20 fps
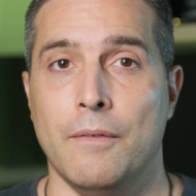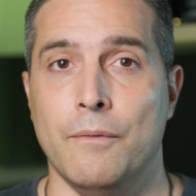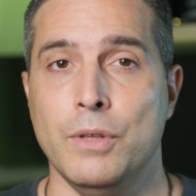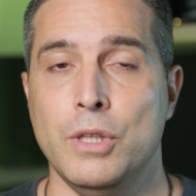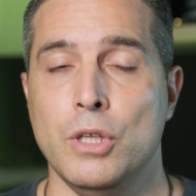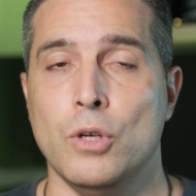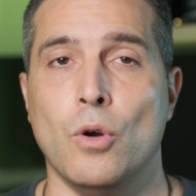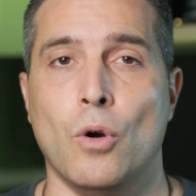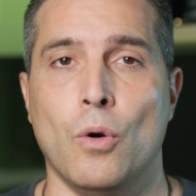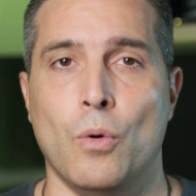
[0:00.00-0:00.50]
Vi
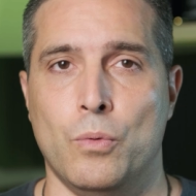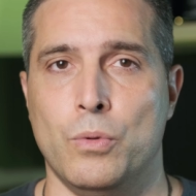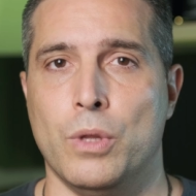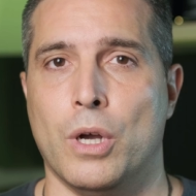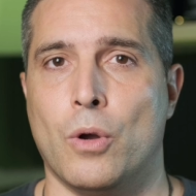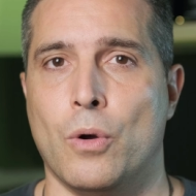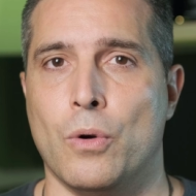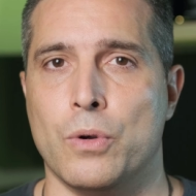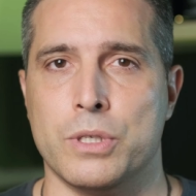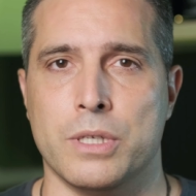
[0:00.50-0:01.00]
dico
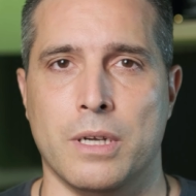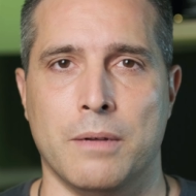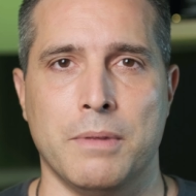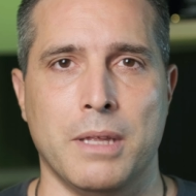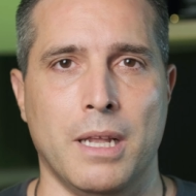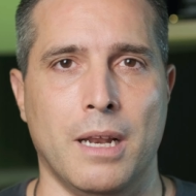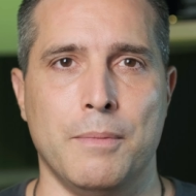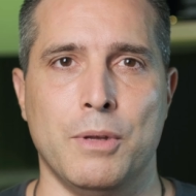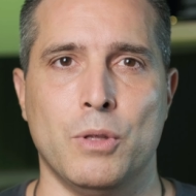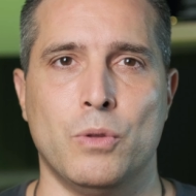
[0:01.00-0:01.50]
una cosa
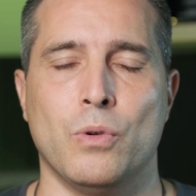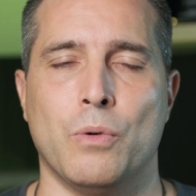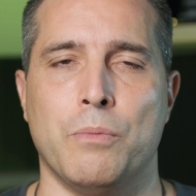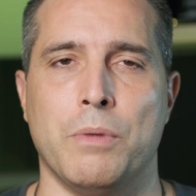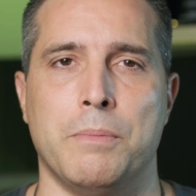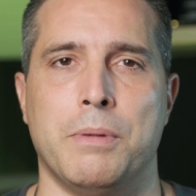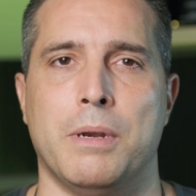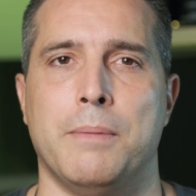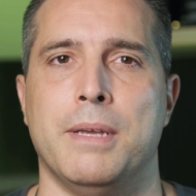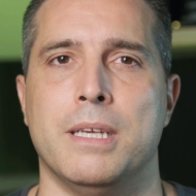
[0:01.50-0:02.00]
e la metto
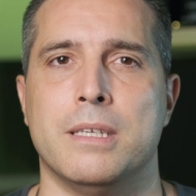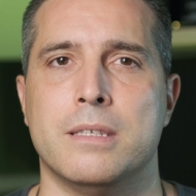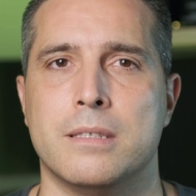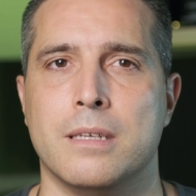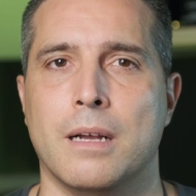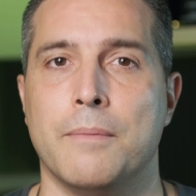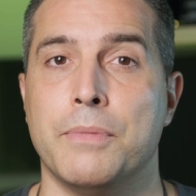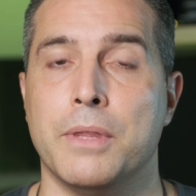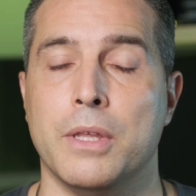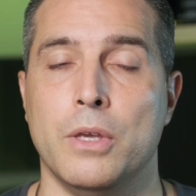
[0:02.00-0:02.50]
come
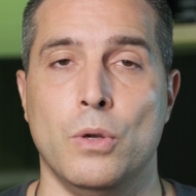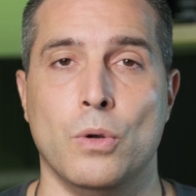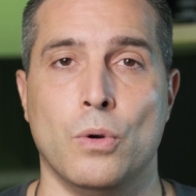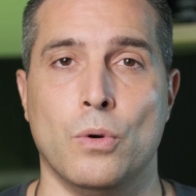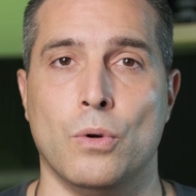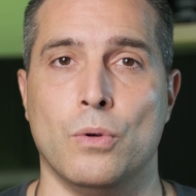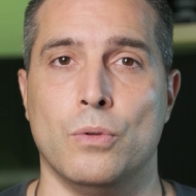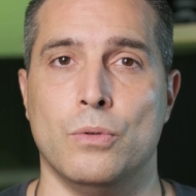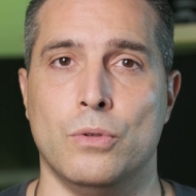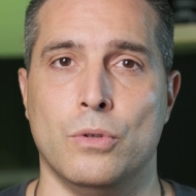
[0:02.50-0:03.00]
premessa,
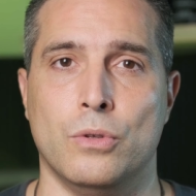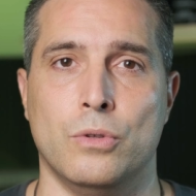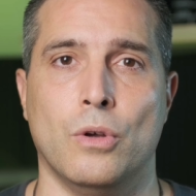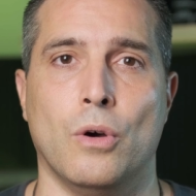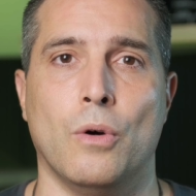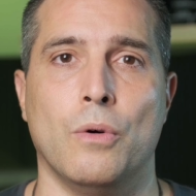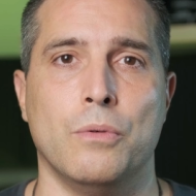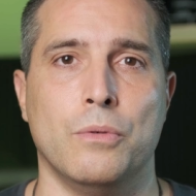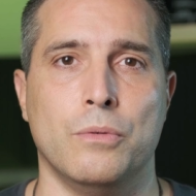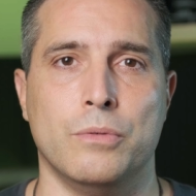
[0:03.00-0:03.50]
io non
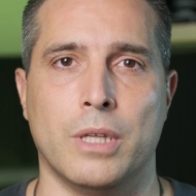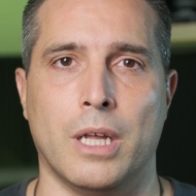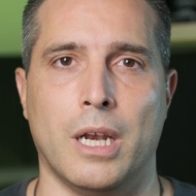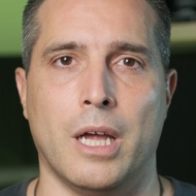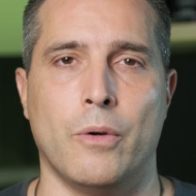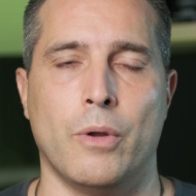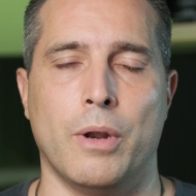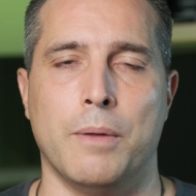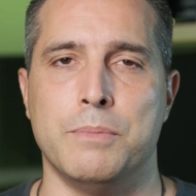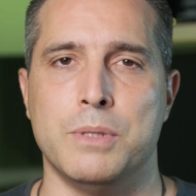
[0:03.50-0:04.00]
ho una
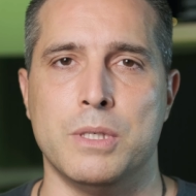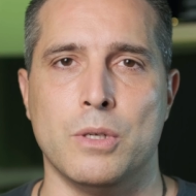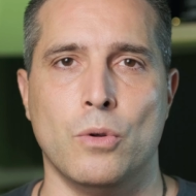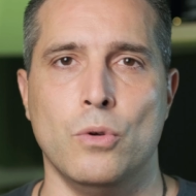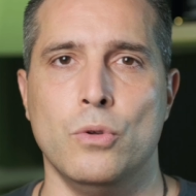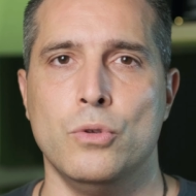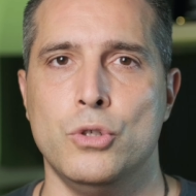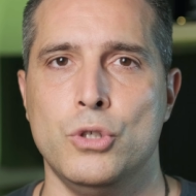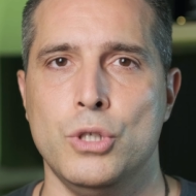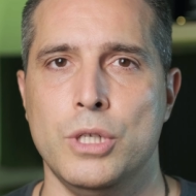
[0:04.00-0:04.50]
laurea in
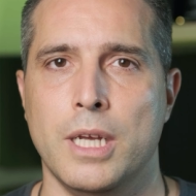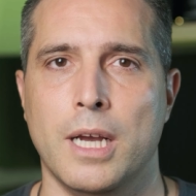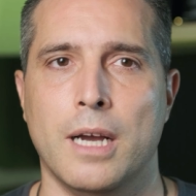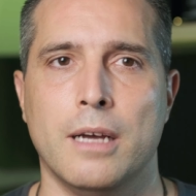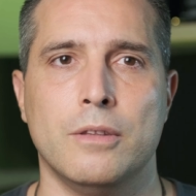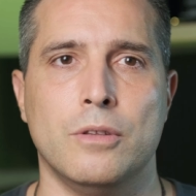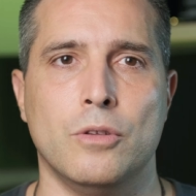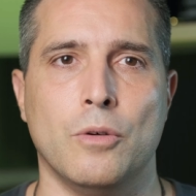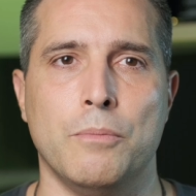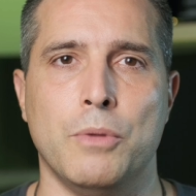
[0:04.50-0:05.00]

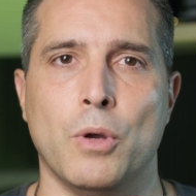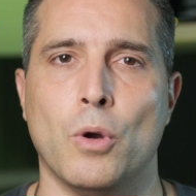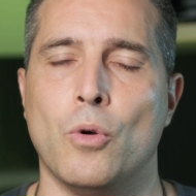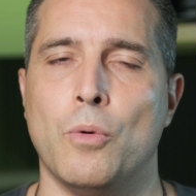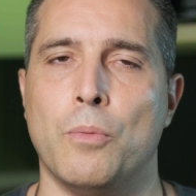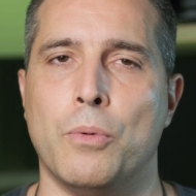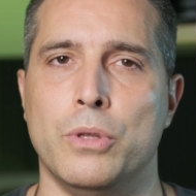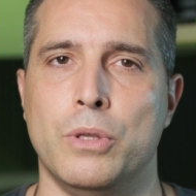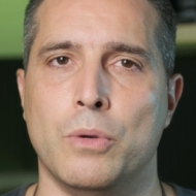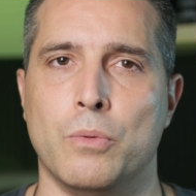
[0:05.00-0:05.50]
psicologia, non mi
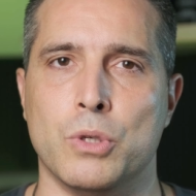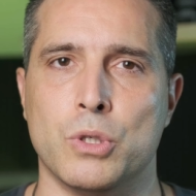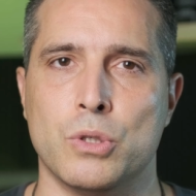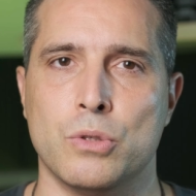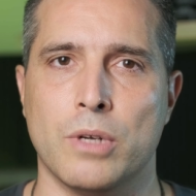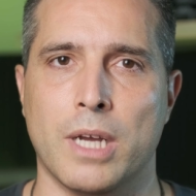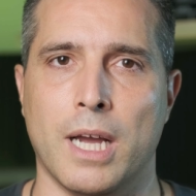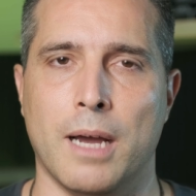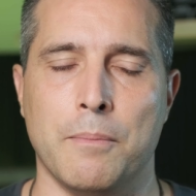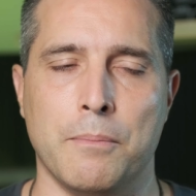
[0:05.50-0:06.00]
occupo di
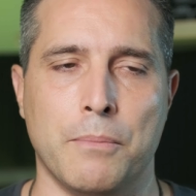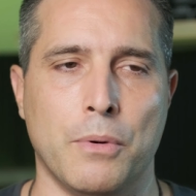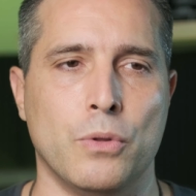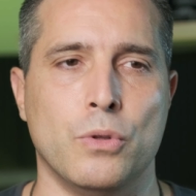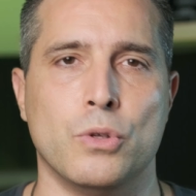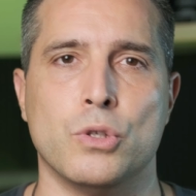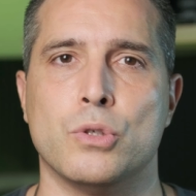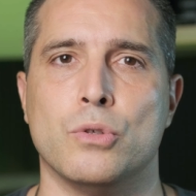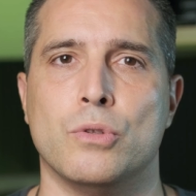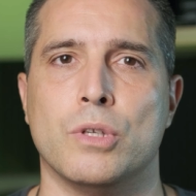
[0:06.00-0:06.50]
questo campo,
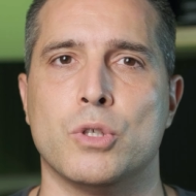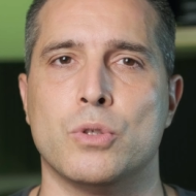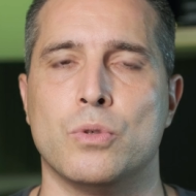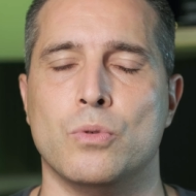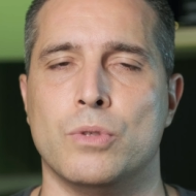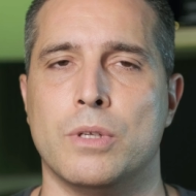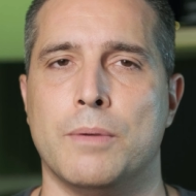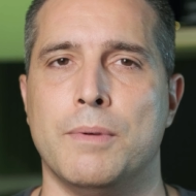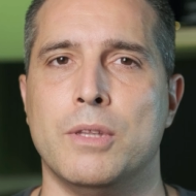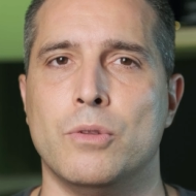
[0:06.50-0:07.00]
non sono
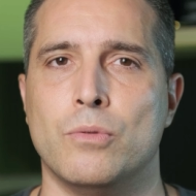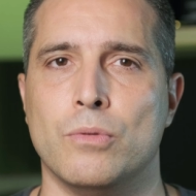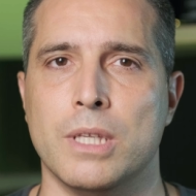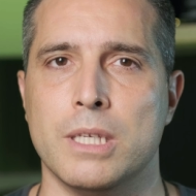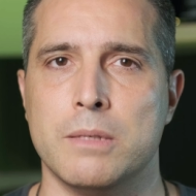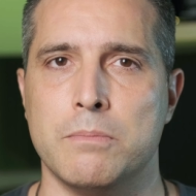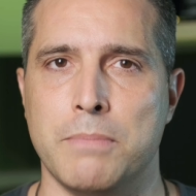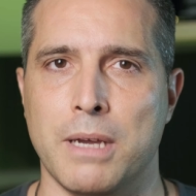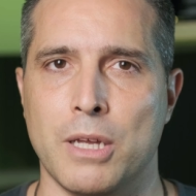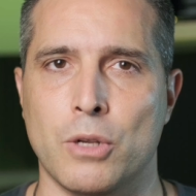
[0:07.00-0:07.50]
assolutamente un
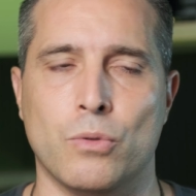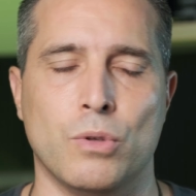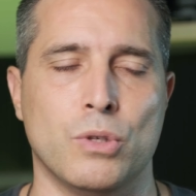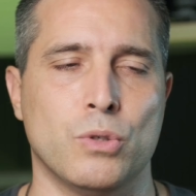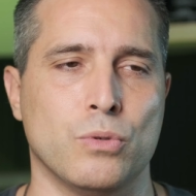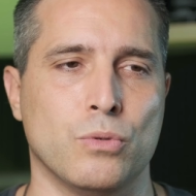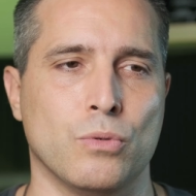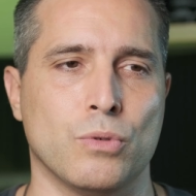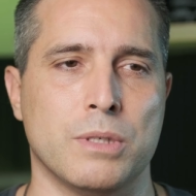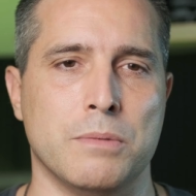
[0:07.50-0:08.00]
esperto e
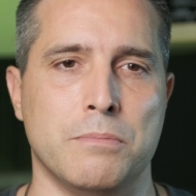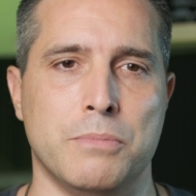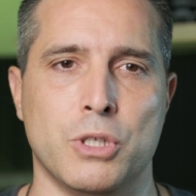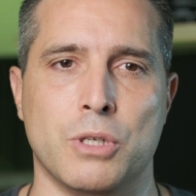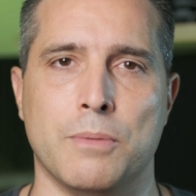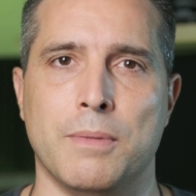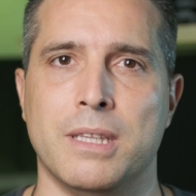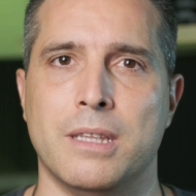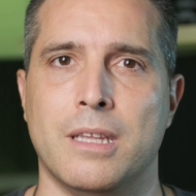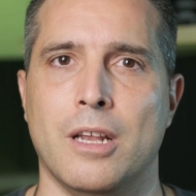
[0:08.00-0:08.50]
sono
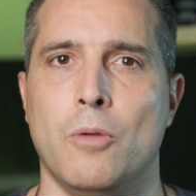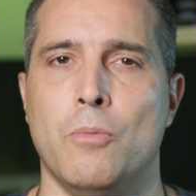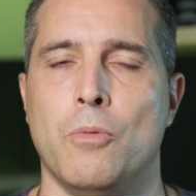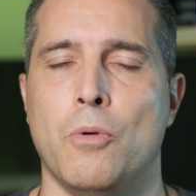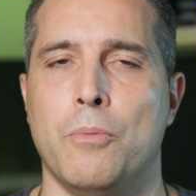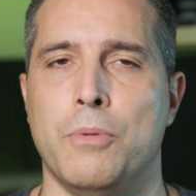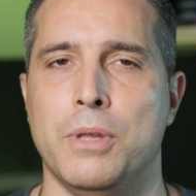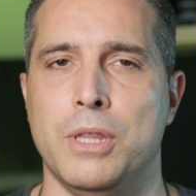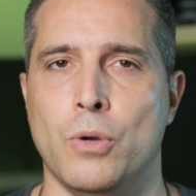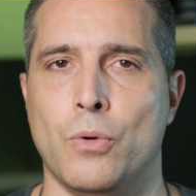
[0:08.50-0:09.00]
semplicemente le mie
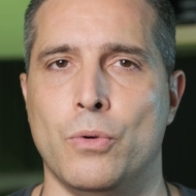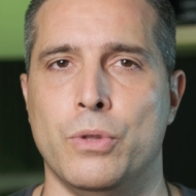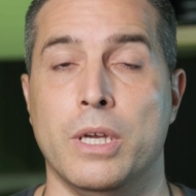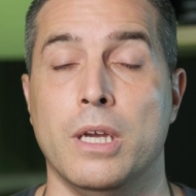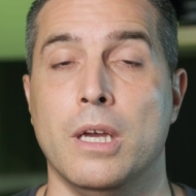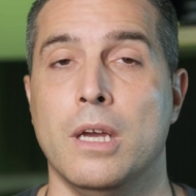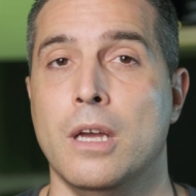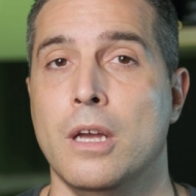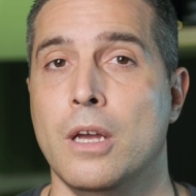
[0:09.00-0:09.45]
opinioni,